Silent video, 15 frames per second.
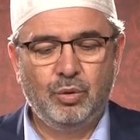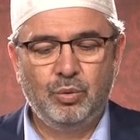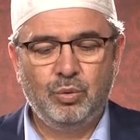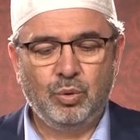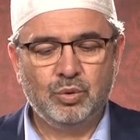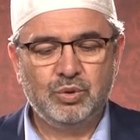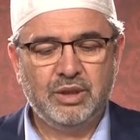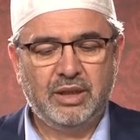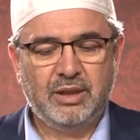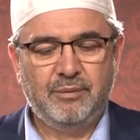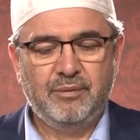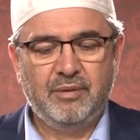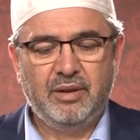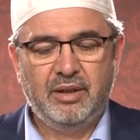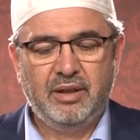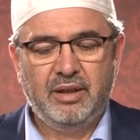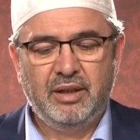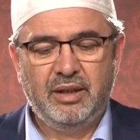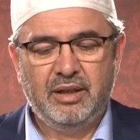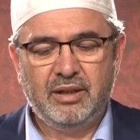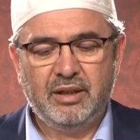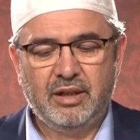Yoksa
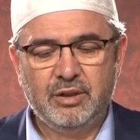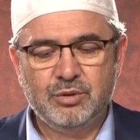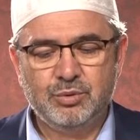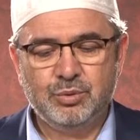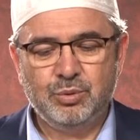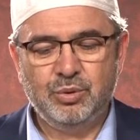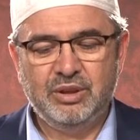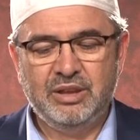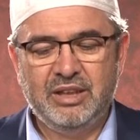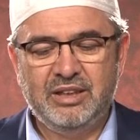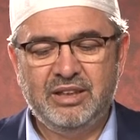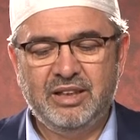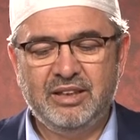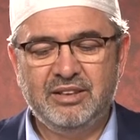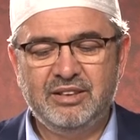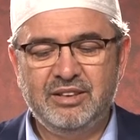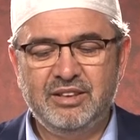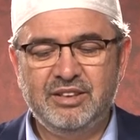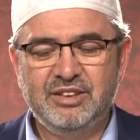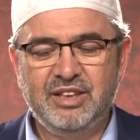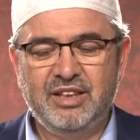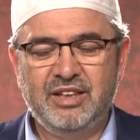her arzusunun yerine
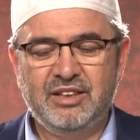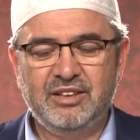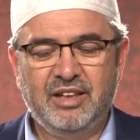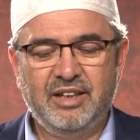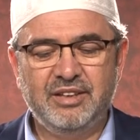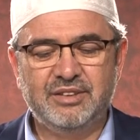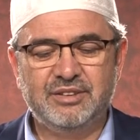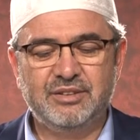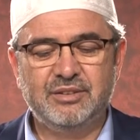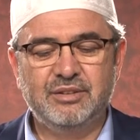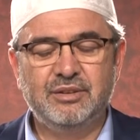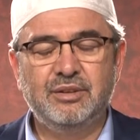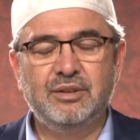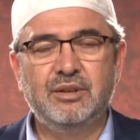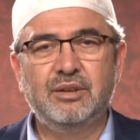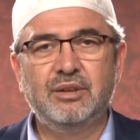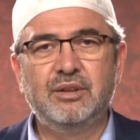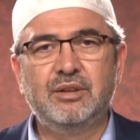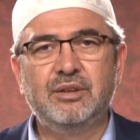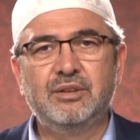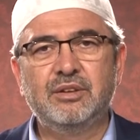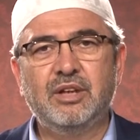getirileceğine dair
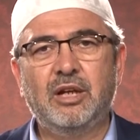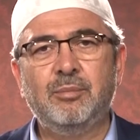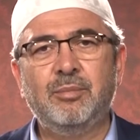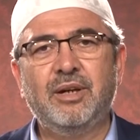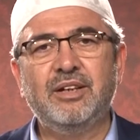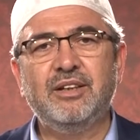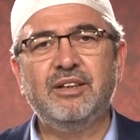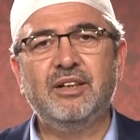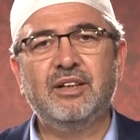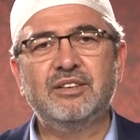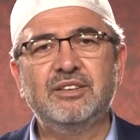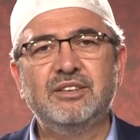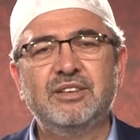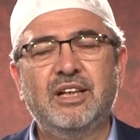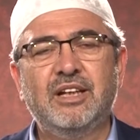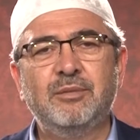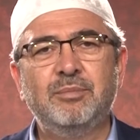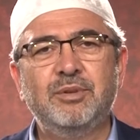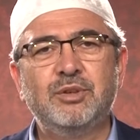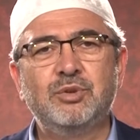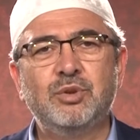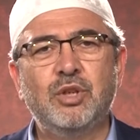Rahman'ın katından
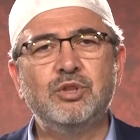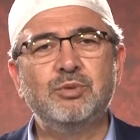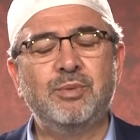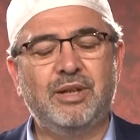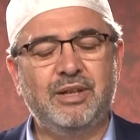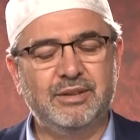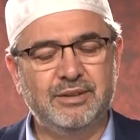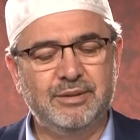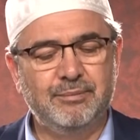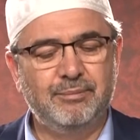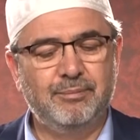bir söz mü aldı?